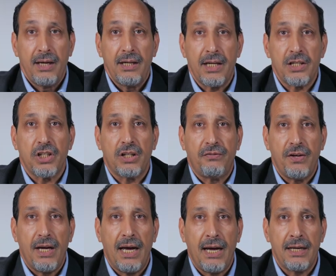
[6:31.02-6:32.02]
نجد
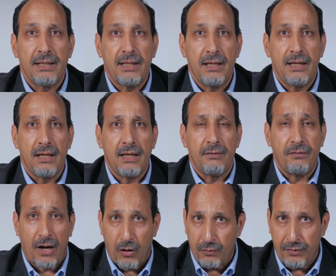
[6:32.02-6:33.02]
في هذه
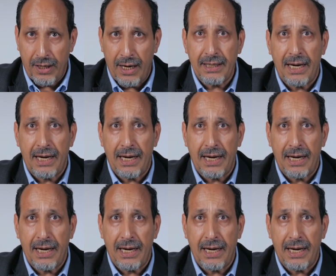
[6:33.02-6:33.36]
أو في هذا